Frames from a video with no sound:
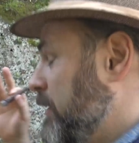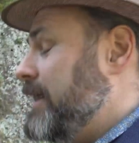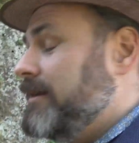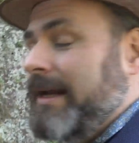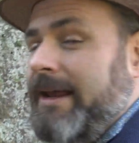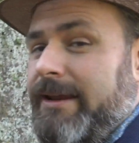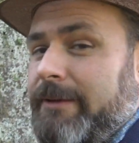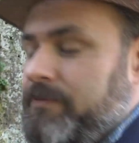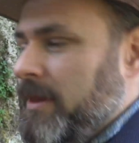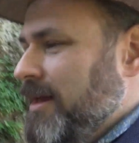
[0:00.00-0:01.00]
Per
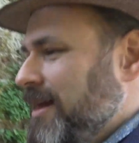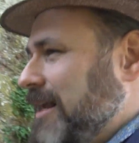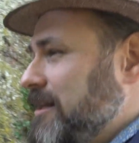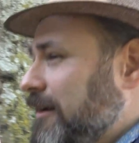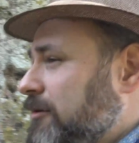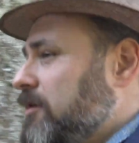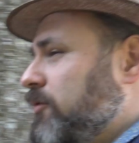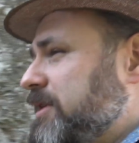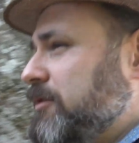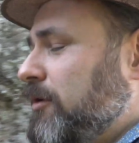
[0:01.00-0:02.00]
entrare all'interno di
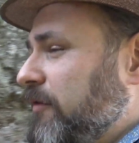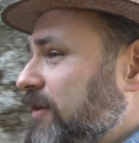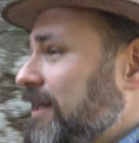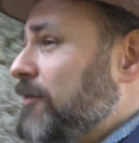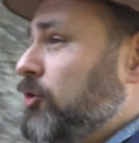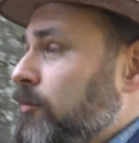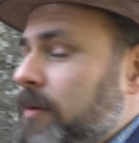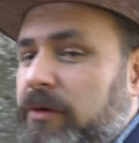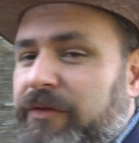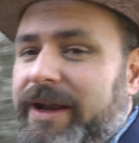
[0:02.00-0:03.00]
questo anfiteatro
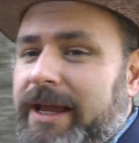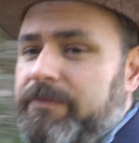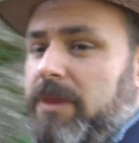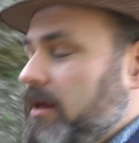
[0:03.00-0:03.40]
dobbiamo fare